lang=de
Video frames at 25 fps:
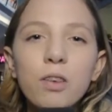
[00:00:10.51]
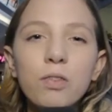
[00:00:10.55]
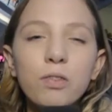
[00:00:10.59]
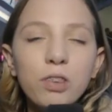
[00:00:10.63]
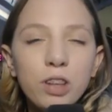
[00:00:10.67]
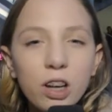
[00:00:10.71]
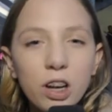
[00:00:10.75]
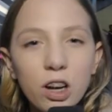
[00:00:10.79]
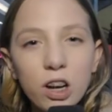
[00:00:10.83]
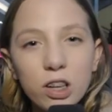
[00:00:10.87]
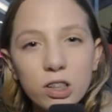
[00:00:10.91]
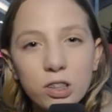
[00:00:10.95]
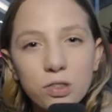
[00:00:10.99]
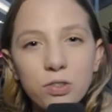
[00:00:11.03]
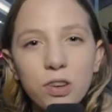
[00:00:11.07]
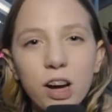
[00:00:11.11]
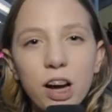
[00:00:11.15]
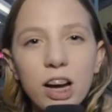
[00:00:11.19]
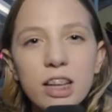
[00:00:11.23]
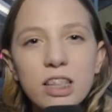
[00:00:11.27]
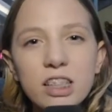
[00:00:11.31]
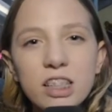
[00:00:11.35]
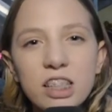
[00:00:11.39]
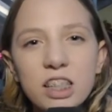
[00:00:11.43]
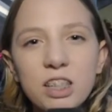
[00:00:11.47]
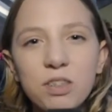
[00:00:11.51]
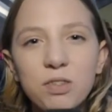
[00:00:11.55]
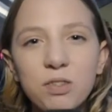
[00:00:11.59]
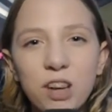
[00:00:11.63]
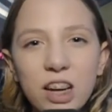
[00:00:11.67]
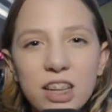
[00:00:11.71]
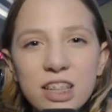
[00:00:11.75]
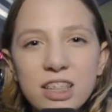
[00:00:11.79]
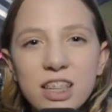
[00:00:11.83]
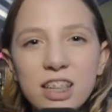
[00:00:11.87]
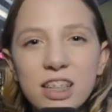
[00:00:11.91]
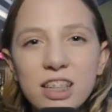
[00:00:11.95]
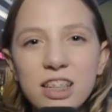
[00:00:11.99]
Viele Leute fragen sich,
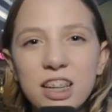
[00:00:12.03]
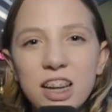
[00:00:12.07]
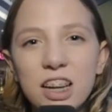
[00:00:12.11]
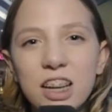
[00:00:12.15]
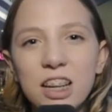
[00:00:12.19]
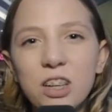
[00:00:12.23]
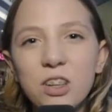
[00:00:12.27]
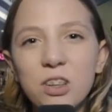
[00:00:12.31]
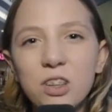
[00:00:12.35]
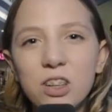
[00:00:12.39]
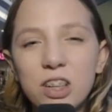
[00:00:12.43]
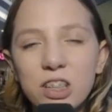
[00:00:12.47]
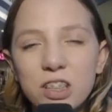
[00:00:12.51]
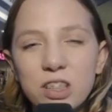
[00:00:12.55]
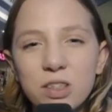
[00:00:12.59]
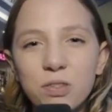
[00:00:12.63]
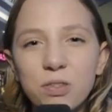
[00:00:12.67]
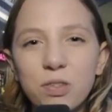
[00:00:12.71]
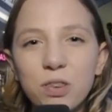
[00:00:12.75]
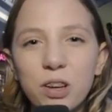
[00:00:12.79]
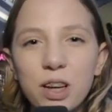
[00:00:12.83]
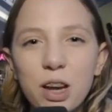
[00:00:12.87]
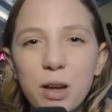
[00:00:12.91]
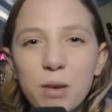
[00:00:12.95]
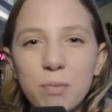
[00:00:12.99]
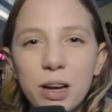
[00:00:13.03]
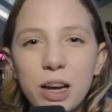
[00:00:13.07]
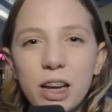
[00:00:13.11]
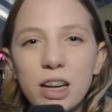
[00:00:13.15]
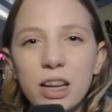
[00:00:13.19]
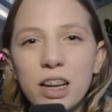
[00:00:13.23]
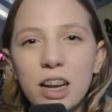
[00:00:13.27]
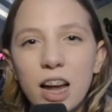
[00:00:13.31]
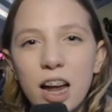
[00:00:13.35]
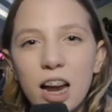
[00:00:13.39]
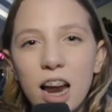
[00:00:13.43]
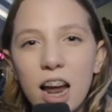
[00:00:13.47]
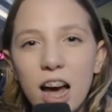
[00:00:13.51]
was hinter den Kulissen von der
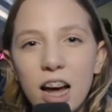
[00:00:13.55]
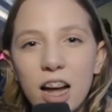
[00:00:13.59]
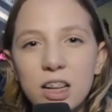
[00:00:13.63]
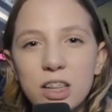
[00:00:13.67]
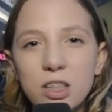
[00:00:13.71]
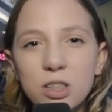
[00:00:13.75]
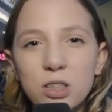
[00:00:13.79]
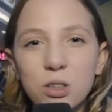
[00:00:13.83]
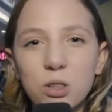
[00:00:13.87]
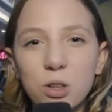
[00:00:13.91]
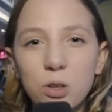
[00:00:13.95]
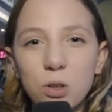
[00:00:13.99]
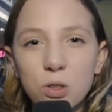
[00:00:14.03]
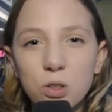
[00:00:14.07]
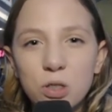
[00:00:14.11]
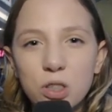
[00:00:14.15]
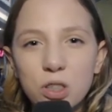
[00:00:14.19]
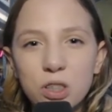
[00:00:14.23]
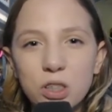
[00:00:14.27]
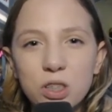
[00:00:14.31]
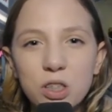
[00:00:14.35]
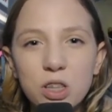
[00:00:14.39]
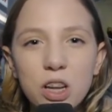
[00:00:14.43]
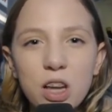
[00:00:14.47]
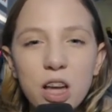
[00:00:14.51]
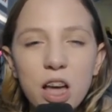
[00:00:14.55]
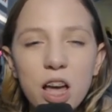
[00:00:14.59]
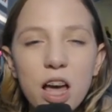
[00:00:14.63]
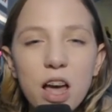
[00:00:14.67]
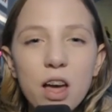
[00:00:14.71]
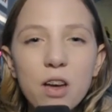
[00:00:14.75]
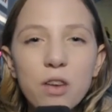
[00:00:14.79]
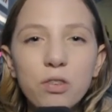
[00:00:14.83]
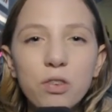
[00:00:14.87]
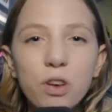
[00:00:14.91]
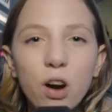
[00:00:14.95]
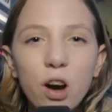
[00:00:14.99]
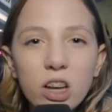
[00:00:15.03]
Berlinale alles so los ist.
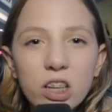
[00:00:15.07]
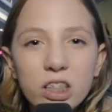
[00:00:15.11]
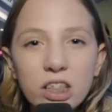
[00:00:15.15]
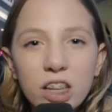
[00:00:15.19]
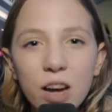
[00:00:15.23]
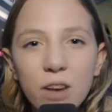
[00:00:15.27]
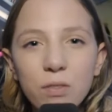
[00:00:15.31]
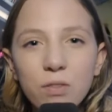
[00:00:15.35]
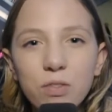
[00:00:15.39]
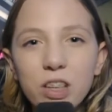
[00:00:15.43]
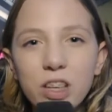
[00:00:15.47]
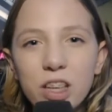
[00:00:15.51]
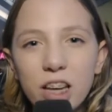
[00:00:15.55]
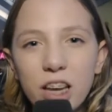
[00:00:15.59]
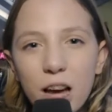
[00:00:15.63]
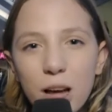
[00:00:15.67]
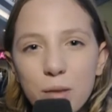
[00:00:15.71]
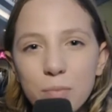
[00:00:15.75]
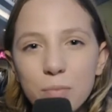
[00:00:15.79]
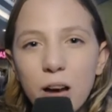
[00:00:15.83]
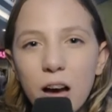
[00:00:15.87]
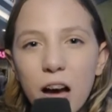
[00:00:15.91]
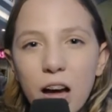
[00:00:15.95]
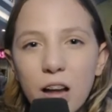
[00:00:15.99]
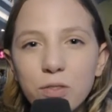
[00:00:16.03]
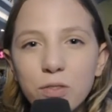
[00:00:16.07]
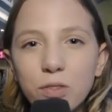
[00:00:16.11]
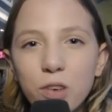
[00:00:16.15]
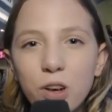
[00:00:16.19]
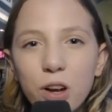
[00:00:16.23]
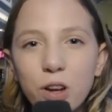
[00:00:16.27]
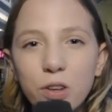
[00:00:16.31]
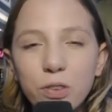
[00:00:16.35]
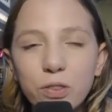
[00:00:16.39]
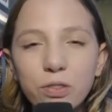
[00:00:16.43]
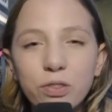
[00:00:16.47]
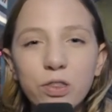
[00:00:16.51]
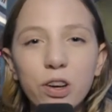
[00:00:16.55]
Für euch haben wir hier ein paar
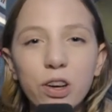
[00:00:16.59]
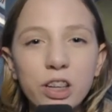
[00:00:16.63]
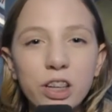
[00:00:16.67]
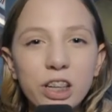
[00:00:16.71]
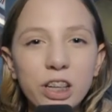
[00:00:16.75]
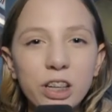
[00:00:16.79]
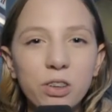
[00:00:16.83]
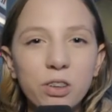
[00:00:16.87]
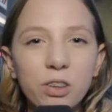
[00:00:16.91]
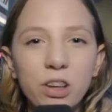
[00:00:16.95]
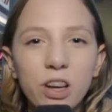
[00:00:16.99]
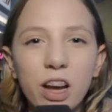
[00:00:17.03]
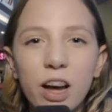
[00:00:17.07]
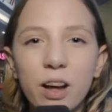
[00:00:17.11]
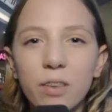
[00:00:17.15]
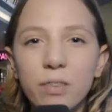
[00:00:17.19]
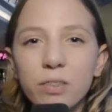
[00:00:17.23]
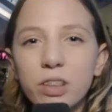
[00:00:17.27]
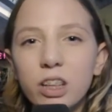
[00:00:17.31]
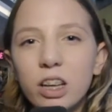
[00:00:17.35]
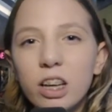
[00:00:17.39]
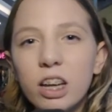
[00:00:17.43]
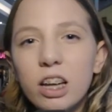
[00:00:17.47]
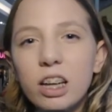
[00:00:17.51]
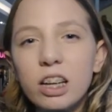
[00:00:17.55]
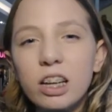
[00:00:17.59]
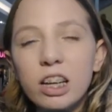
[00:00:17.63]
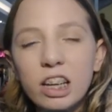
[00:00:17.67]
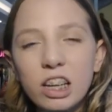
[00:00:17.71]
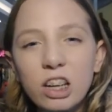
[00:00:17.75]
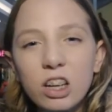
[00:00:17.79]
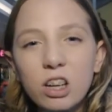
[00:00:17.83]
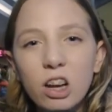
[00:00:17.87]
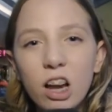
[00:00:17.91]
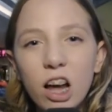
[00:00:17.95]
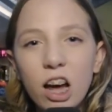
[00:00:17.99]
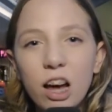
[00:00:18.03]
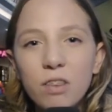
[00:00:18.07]
Antworten von Nicola.
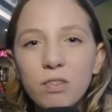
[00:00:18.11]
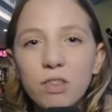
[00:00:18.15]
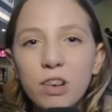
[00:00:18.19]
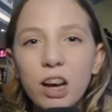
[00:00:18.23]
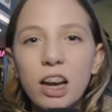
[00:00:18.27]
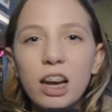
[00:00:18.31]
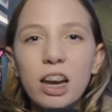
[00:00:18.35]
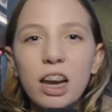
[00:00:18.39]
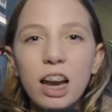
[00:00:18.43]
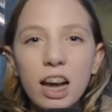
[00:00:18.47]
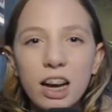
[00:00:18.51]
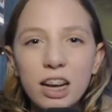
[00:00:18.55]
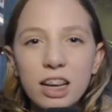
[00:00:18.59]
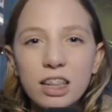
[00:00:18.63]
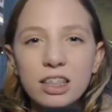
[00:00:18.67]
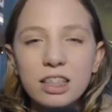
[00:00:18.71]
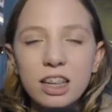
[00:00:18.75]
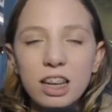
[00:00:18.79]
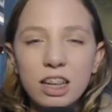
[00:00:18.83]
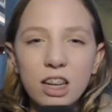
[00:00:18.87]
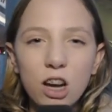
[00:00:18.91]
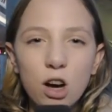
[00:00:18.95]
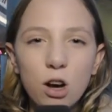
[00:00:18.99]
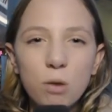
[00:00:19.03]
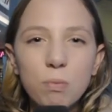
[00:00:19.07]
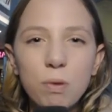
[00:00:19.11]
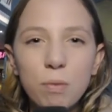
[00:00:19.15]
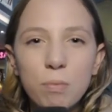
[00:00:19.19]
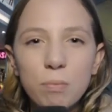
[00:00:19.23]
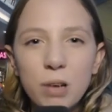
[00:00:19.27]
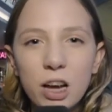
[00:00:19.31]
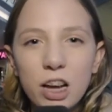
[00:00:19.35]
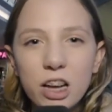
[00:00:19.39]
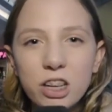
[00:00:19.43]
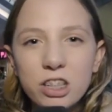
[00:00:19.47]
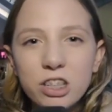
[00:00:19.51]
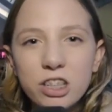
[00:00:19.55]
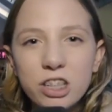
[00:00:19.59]
Nicola war lange Zeit auch bei
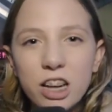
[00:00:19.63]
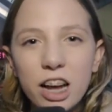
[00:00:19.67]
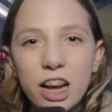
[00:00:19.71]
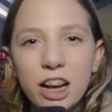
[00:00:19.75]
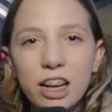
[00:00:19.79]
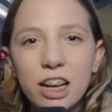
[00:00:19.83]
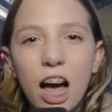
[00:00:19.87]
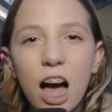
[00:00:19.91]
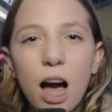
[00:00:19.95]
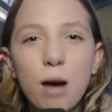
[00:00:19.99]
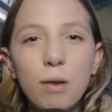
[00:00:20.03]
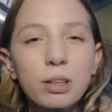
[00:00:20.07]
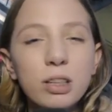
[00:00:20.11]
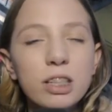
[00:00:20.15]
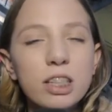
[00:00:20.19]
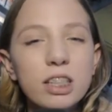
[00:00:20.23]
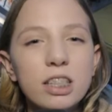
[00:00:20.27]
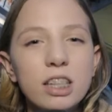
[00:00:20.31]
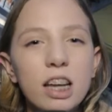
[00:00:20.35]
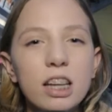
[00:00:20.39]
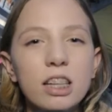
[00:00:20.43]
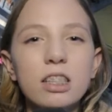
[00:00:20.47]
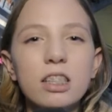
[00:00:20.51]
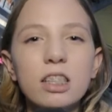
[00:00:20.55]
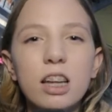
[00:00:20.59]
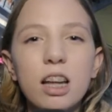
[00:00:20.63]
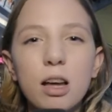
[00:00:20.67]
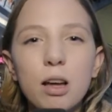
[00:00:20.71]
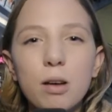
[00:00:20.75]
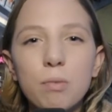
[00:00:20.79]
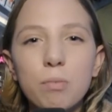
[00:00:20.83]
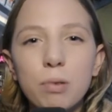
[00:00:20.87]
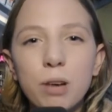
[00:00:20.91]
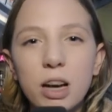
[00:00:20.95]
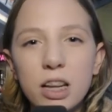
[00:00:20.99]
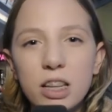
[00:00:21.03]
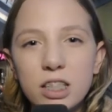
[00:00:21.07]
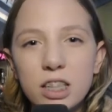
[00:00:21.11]
Bernd Stark, arbeitet jetzt in der
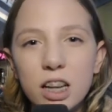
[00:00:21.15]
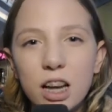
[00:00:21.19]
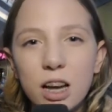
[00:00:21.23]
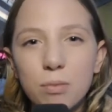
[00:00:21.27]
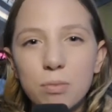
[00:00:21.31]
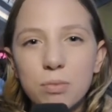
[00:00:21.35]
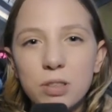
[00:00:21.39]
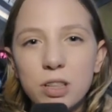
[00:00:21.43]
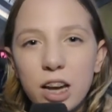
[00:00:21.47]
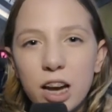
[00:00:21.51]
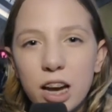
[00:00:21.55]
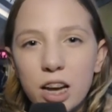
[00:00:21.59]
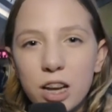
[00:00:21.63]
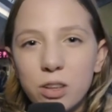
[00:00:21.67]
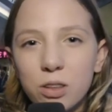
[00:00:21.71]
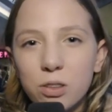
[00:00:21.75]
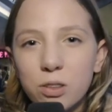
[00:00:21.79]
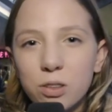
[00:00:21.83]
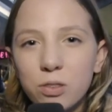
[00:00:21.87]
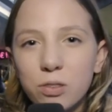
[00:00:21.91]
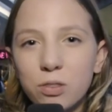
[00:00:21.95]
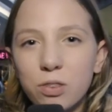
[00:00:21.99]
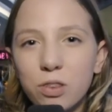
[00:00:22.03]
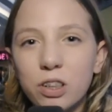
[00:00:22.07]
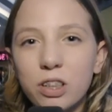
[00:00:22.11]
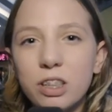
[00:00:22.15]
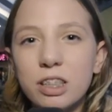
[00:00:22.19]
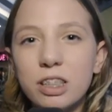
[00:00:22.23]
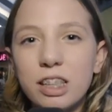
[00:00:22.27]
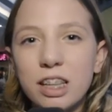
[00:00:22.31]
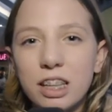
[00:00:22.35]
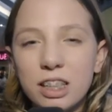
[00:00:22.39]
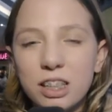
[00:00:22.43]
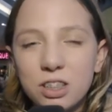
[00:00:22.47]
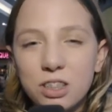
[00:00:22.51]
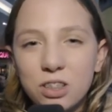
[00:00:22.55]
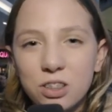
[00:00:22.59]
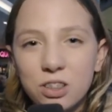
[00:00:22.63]
Presseabteilung von
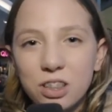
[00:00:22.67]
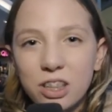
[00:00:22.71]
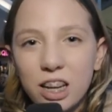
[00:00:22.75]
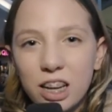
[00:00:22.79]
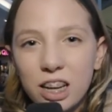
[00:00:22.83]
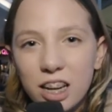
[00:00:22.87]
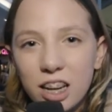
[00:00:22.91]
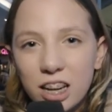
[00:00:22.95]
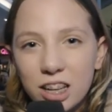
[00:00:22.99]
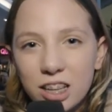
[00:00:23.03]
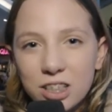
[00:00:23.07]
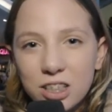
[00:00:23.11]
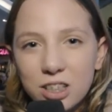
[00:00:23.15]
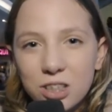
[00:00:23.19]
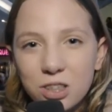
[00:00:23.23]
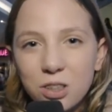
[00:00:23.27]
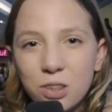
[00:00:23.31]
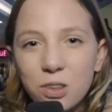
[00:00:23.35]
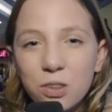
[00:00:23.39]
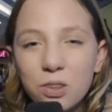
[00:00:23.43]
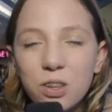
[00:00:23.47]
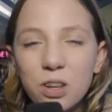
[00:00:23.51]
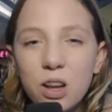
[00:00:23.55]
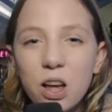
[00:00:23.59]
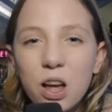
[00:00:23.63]
Sektion Generation.